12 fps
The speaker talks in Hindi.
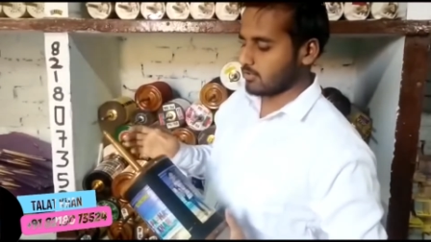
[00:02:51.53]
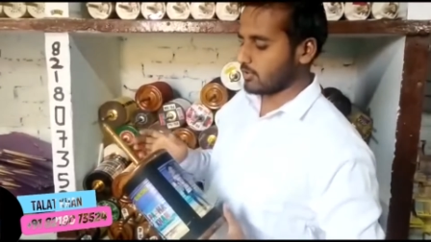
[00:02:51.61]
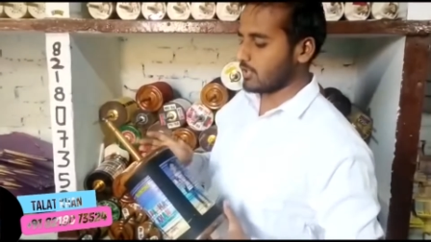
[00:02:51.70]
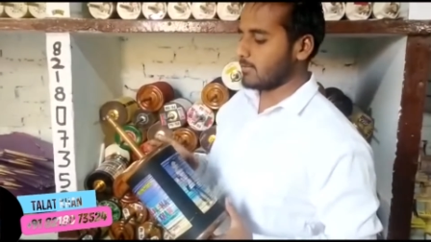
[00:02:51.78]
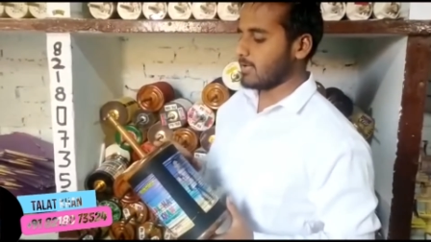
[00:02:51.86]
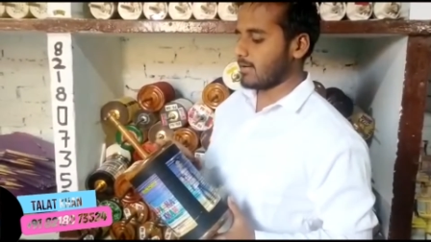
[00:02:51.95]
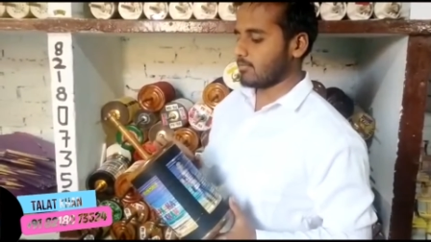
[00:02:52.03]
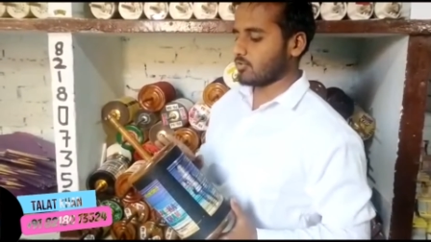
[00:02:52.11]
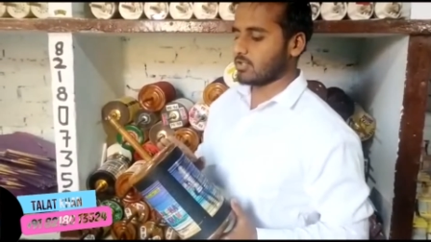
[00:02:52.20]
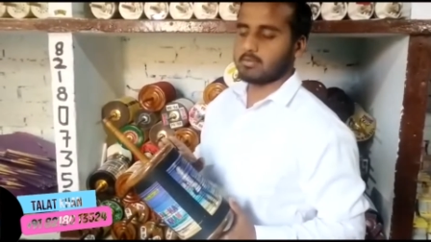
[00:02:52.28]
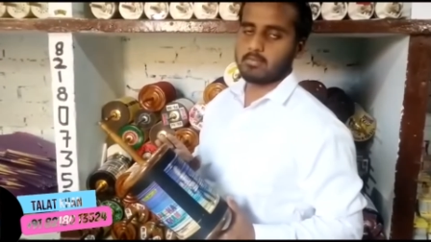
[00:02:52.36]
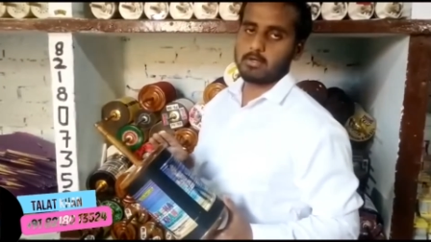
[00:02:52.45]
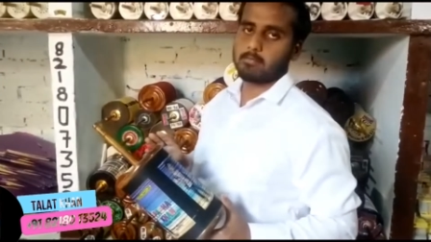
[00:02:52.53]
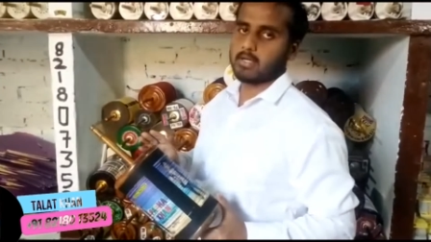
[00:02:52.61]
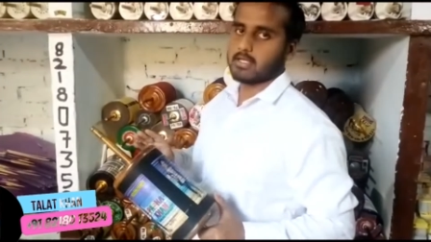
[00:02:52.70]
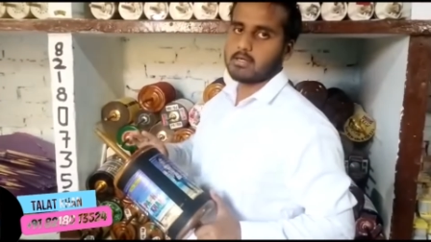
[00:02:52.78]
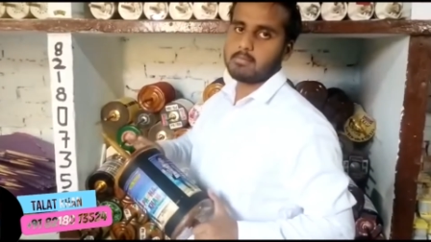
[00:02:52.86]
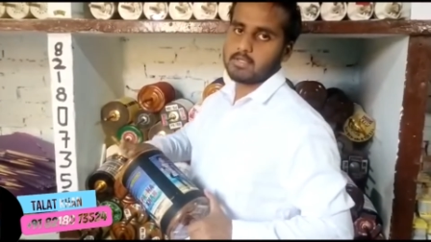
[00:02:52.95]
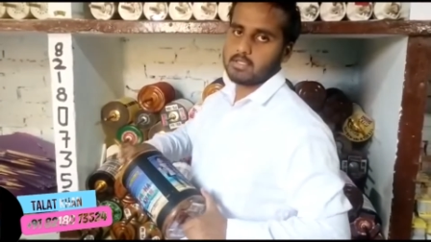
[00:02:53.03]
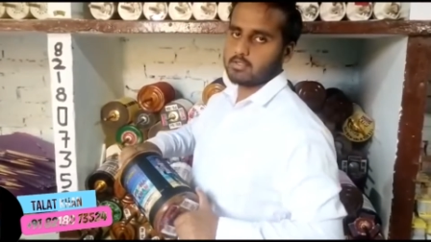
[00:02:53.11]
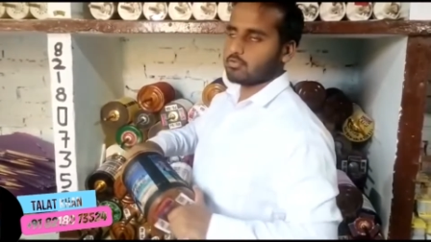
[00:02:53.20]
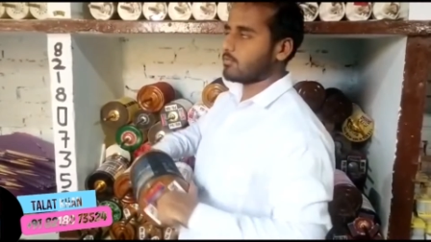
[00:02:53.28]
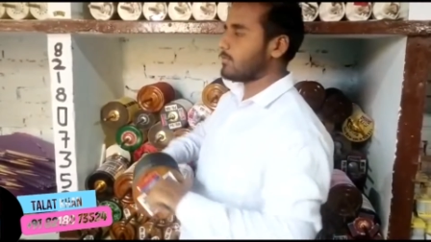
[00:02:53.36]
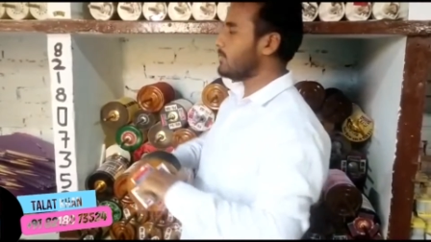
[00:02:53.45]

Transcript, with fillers: तो ये भी आपको सेम रेट पड़ेगा पंद्रह सौ